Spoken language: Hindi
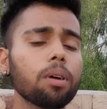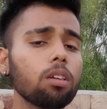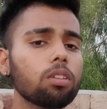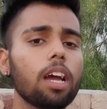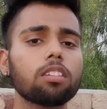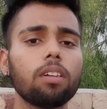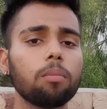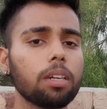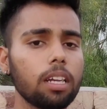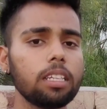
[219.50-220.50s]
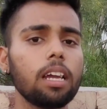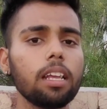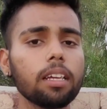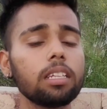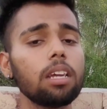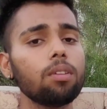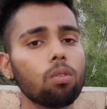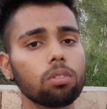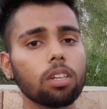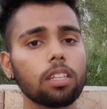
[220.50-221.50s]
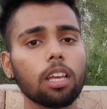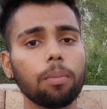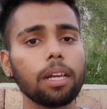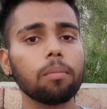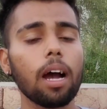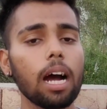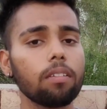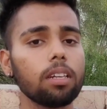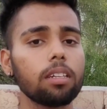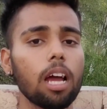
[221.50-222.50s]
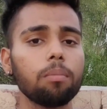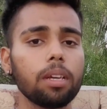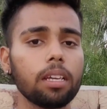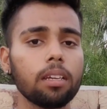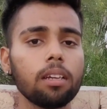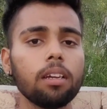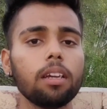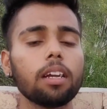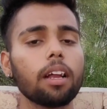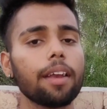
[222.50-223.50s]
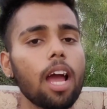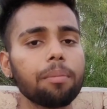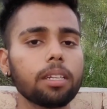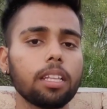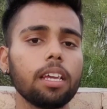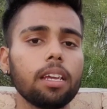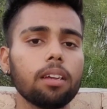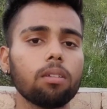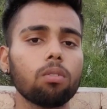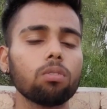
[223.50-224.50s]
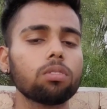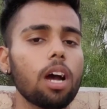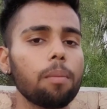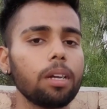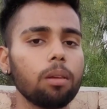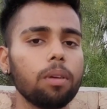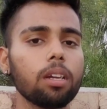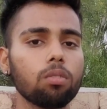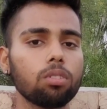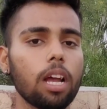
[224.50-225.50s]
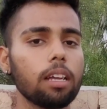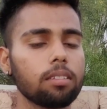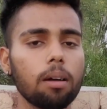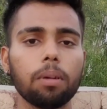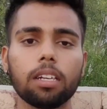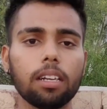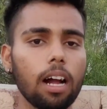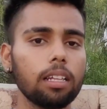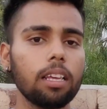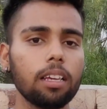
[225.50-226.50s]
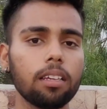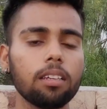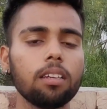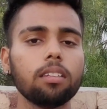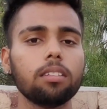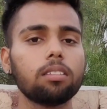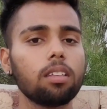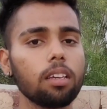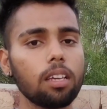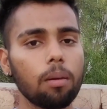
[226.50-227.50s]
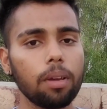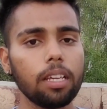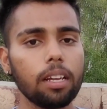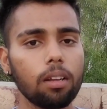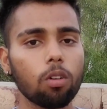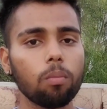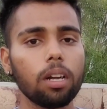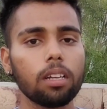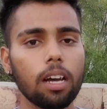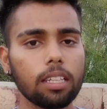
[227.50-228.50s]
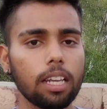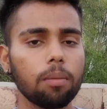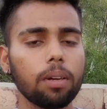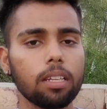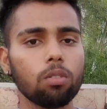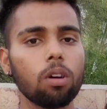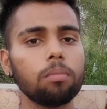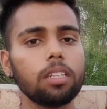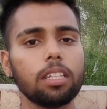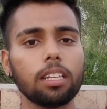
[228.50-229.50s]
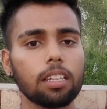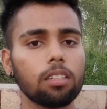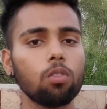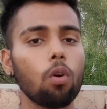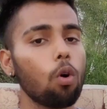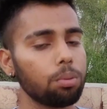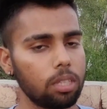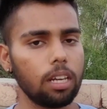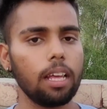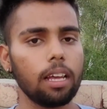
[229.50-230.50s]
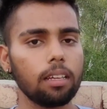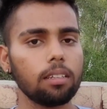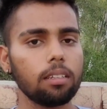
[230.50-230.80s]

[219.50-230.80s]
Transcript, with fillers: अपग्रेड नेक्स्ट वाला बटन नहीं है लेकिन ये भी हो सकता है कि पेटीएम आने वाले टाइम में एक नया अपडेट दे और उस अपडेट में कुछ ऐसा बटन डाल दे जिससे कि हमें ये डॉक्यूमेंट ना देना पड़े जो हम नहीं देना चाहते जो ऑप्शनल है